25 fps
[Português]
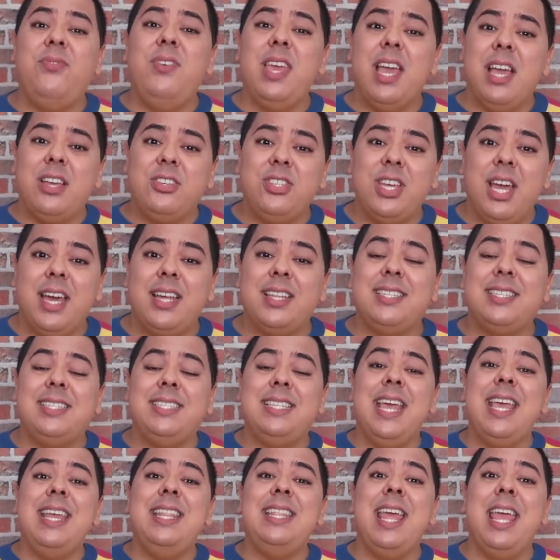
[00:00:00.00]
viajar
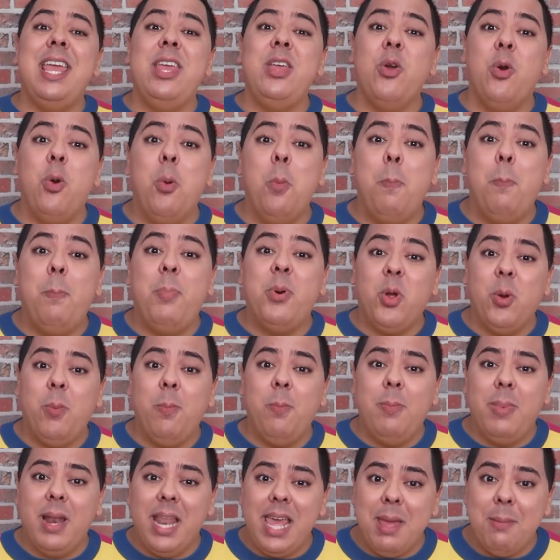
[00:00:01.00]
sem nenhum
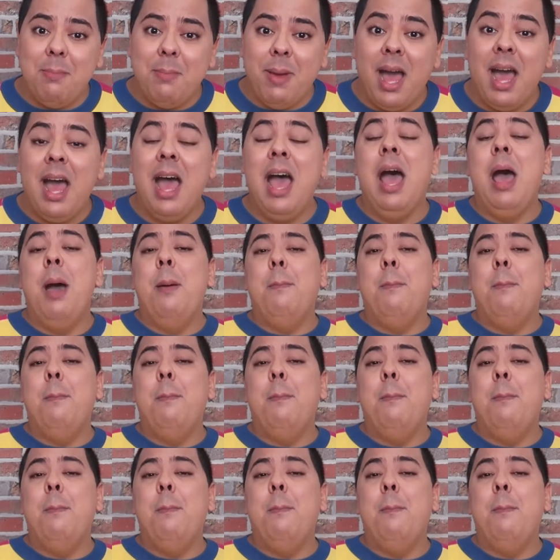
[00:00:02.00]
problema.